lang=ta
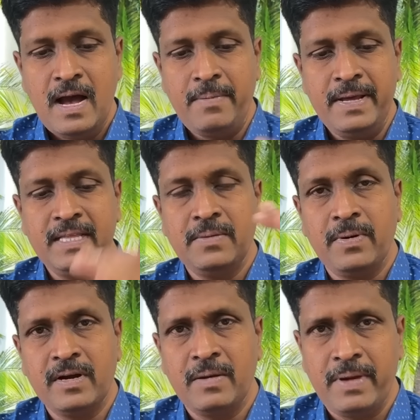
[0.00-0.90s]
அப்படியே இந்த
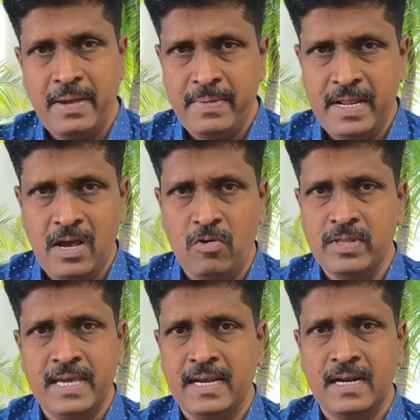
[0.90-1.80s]
பக்கம் நம்ம எமினி
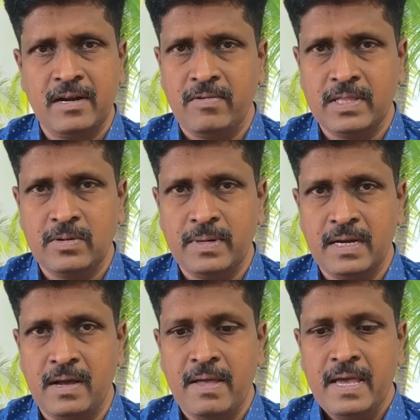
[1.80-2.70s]
அவதிகள் கிட்ட வந்தோம்
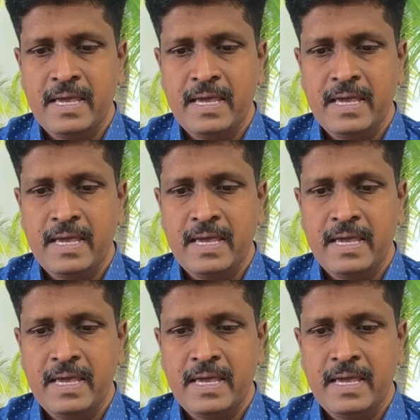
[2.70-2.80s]
அப்படின்னா